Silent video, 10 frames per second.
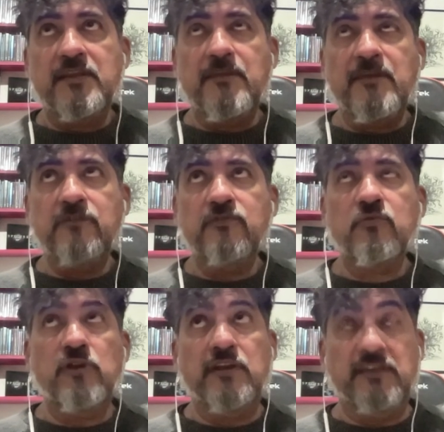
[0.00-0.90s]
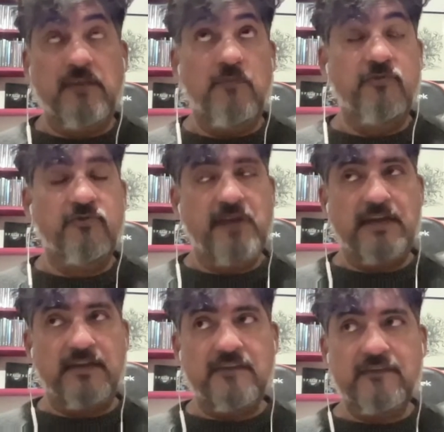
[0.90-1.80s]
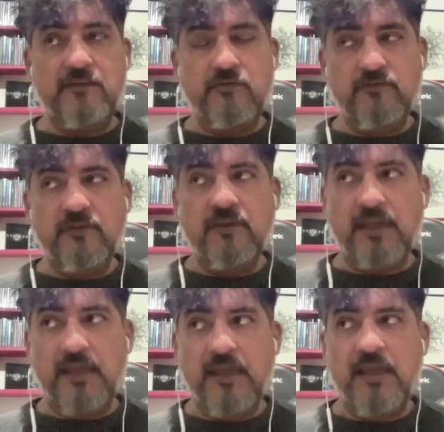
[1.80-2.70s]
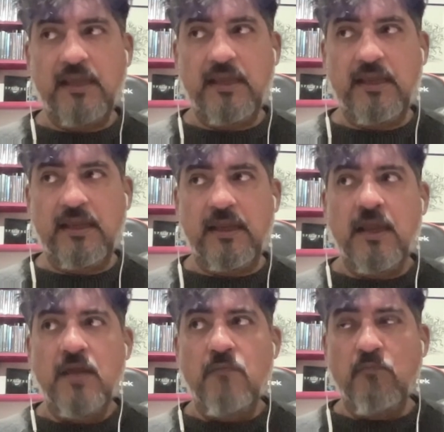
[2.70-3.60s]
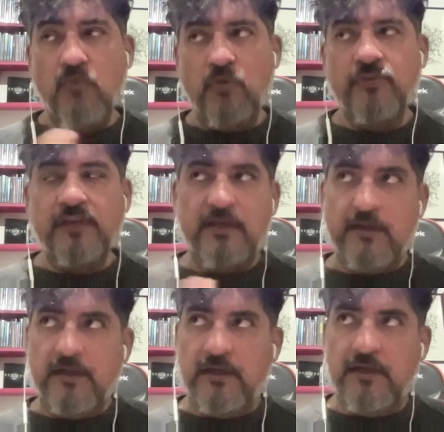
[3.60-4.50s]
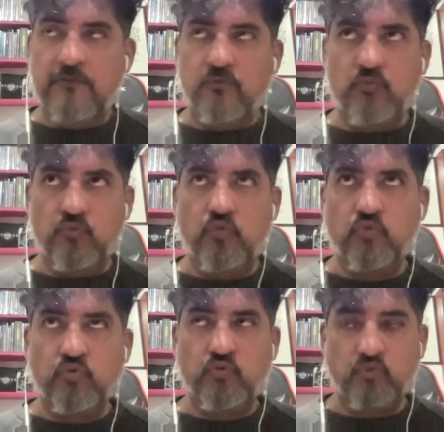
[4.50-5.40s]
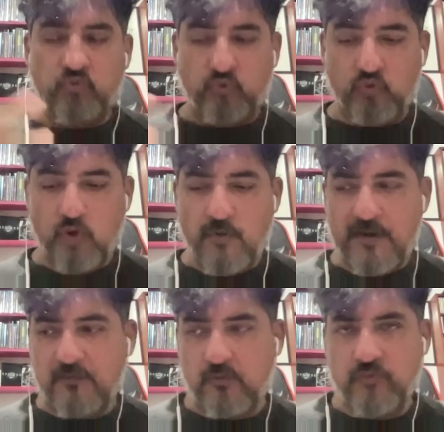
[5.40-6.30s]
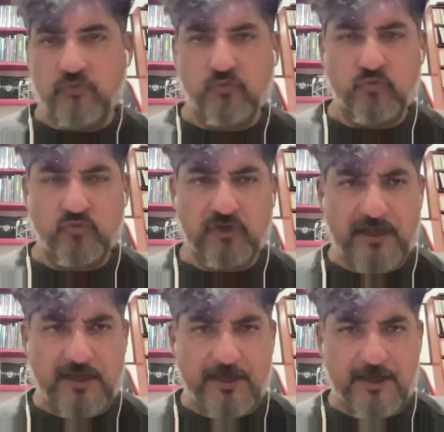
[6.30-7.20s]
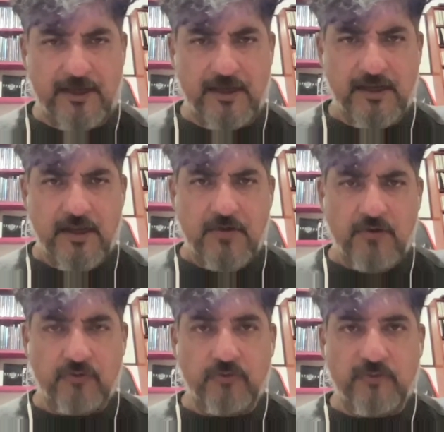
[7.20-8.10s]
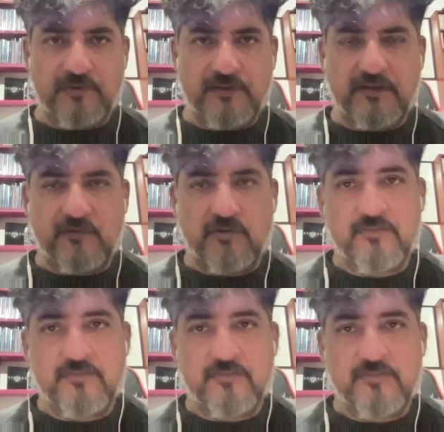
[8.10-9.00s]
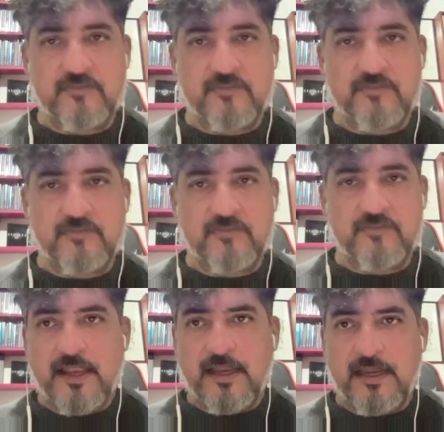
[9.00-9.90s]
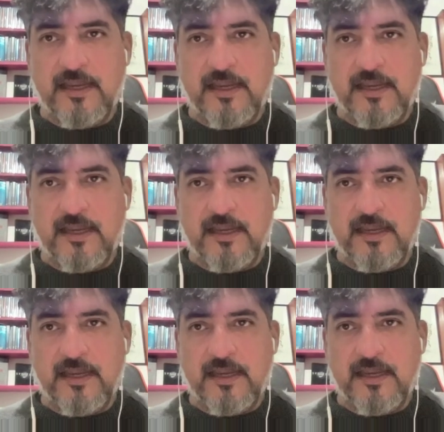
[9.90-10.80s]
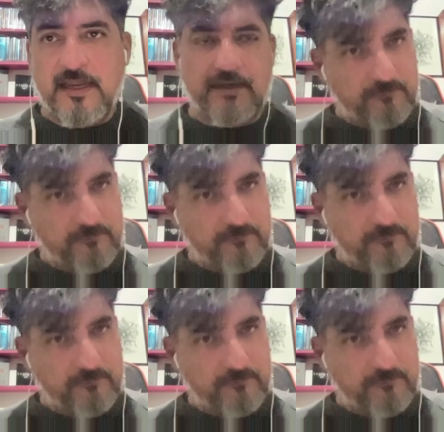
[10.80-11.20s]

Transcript: diversos colectivos artísticos que eh, montan eh, sus, obras o sus, o sus presentaciones bajo el,